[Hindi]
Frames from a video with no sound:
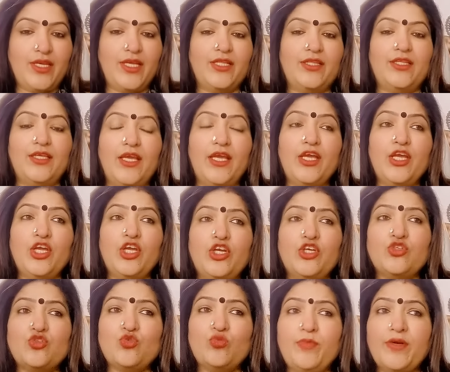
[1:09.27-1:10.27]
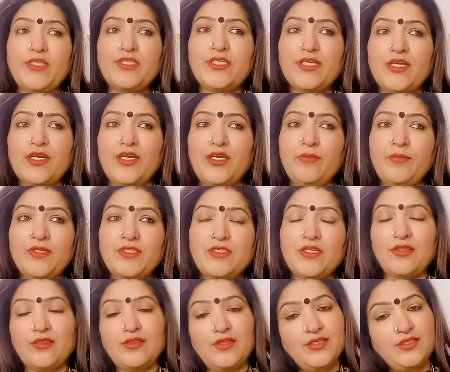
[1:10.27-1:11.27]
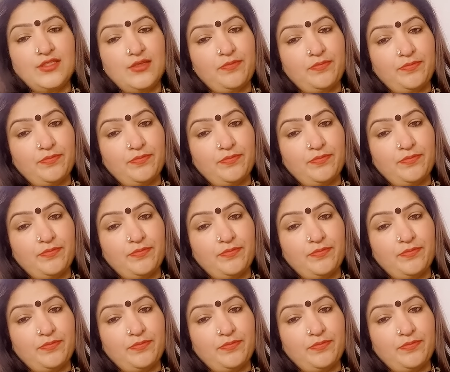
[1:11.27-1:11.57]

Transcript: कहती है सुबह से करीबन सत्तर से